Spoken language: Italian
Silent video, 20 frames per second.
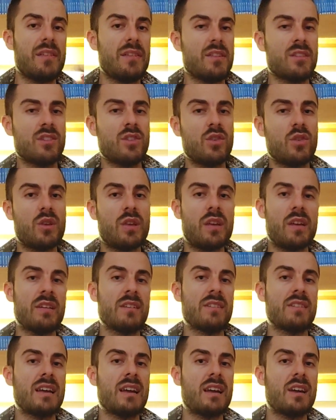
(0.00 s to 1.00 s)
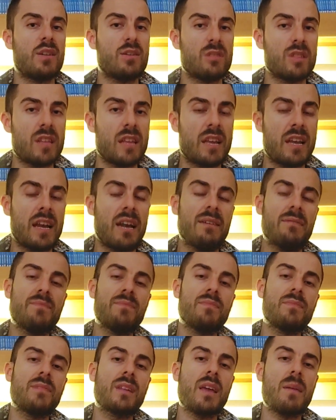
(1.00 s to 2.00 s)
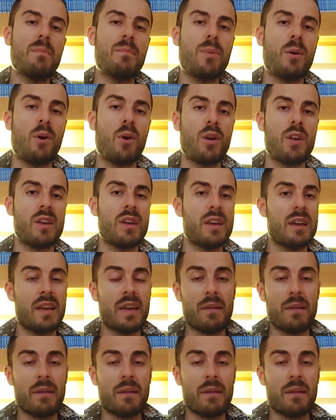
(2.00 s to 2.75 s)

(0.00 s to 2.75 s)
versione Sangon Nika e poi